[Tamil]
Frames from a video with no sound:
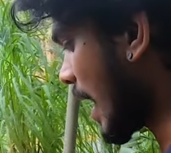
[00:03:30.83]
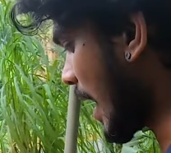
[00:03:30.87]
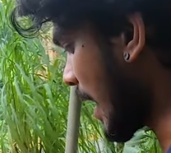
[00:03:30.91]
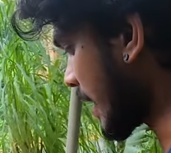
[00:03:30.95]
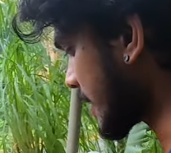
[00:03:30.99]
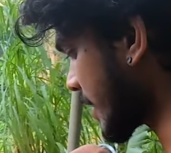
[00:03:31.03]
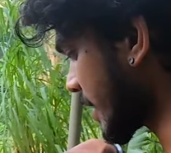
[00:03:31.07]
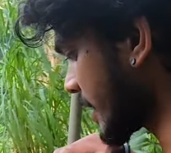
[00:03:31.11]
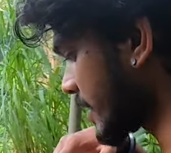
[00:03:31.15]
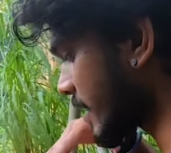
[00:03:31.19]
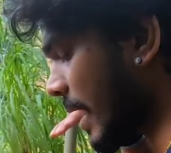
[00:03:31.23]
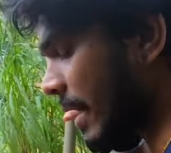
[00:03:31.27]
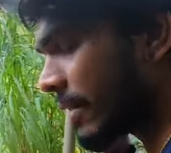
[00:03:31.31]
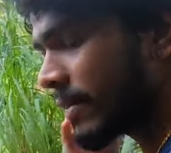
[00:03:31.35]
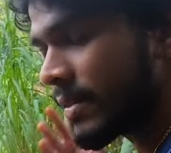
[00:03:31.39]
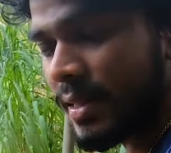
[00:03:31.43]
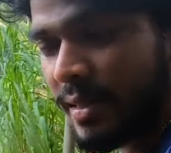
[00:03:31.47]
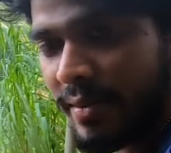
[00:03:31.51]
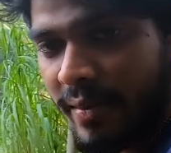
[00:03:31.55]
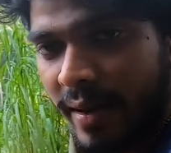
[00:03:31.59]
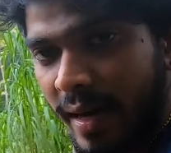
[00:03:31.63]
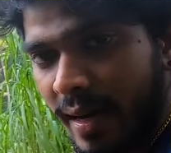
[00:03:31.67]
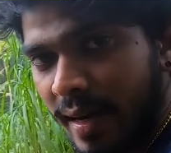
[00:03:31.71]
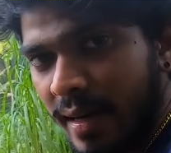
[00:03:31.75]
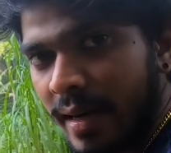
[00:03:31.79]
அடுத்து என்ன அடி
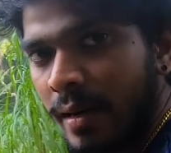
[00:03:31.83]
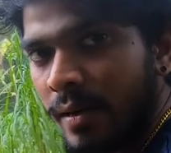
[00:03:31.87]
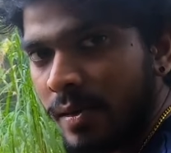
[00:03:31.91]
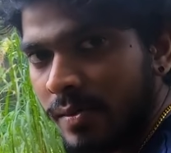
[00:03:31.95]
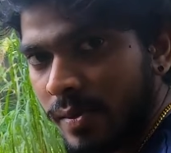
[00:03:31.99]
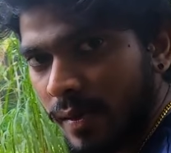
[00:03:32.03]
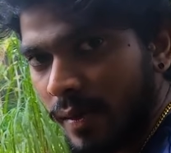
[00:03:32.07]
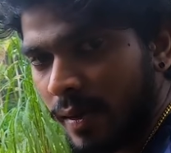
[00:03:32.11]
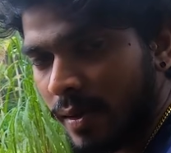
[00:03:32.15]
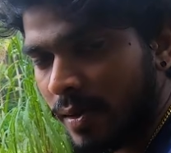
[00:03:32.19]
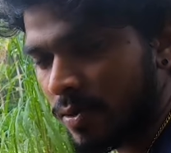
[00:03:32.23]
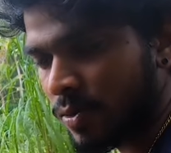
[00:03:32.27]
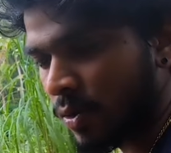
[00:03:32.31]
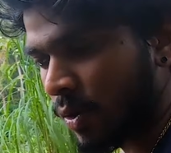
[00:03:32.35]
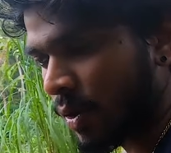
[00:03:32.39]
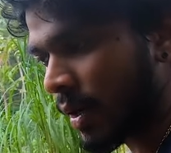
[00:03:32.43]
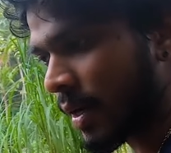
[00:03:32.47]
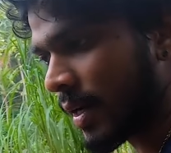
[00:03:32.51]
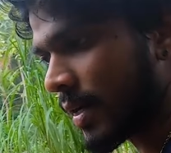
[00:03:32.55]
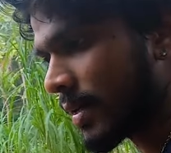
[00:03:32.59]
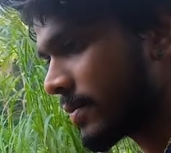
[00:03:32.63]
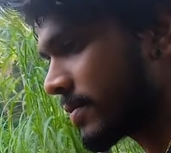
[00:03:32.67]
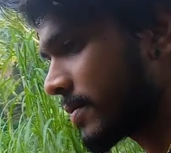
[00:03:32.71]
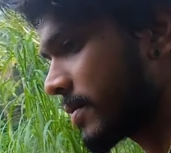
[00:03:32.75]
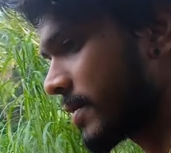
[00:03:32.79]
வேறு என்ன டிஸ்அட்வான்டேஜ்னு
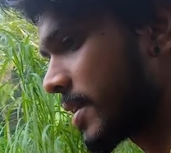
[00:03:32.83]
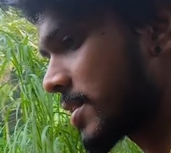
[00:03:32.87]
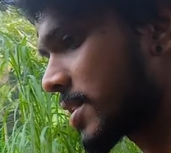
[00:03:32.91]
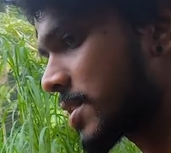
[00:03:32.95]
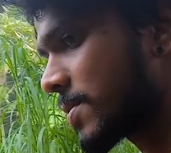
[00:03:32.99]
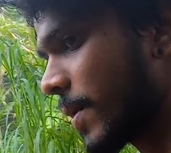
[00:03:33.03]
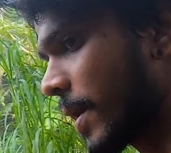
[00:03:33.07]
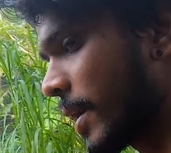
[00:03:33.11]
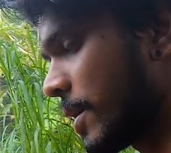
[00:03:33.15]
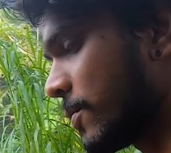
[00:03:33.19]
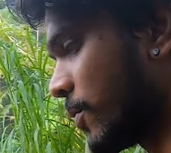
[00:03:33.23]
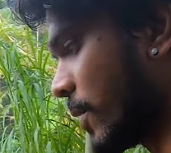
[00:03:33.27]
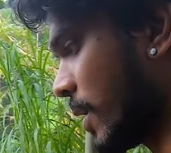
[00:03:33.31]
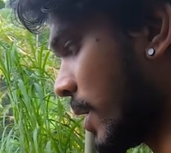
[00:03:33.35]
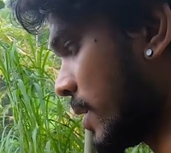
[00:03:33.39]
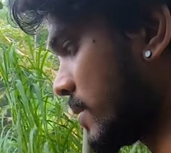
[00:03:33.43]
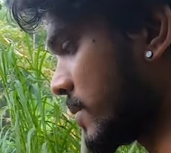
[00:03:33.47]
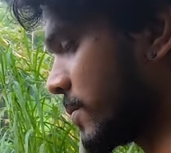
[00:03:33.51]
சொல்கிறேன் நெக்ஸ்ட் பாயிண்ட் போகலாம்